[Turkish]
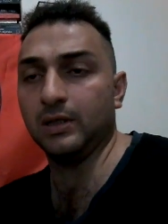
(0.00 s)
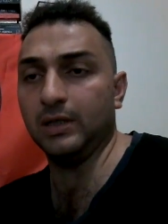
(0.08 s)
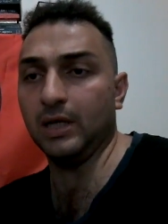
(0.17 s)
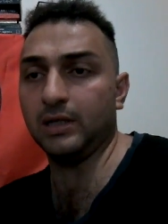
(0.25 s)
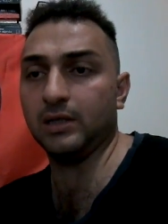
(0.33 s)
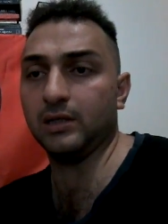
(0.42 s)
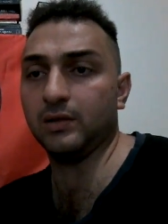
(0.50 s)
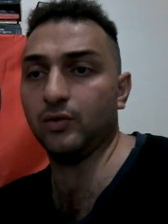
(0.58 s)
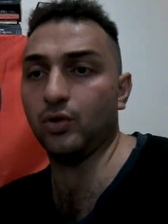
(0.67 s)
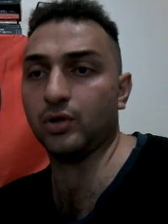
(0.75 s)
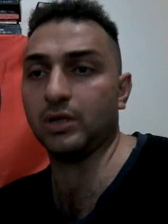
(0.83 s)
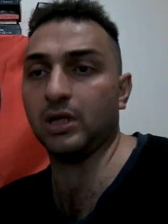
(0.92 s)
Yani
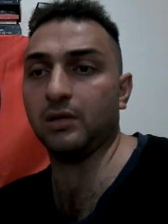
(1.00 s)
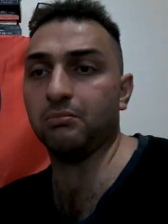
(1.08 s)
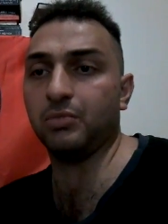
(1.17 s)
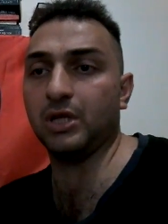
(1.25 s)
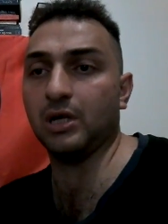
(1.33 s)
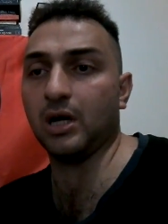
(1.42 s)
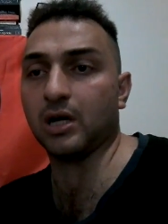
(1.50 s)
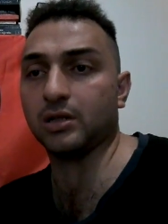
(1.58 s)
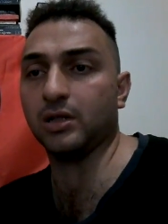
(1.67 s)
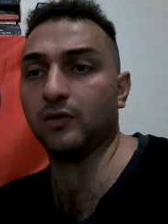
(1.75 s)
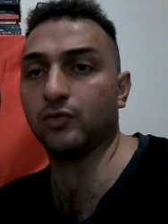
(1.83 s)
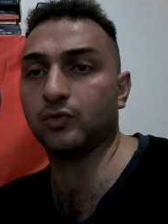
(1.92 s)
örneğin bir
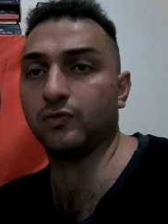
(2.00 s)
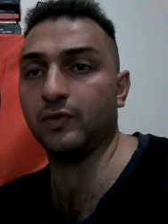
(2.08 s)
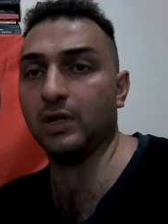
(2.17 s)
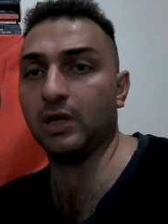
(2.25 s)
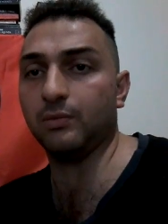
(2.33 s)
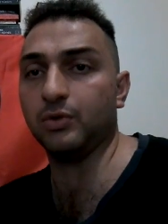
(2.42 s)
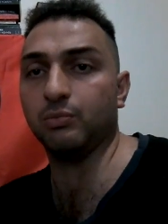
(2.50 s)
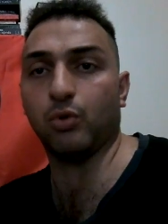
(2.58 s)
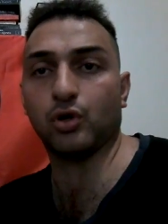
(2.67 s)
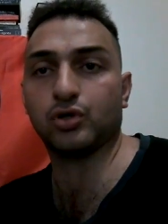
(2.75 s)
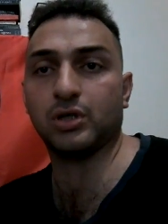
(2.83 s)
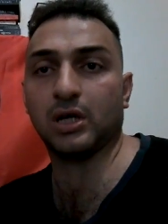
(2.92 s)
Arnavut veya bir
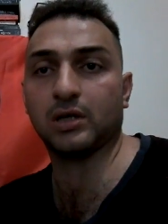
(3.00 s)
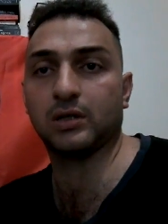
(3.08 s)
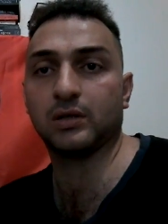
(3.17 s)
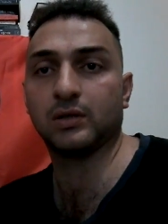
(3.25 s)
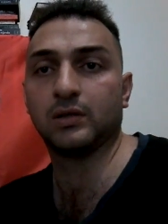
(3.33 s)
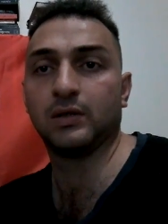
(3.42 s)
Boşnak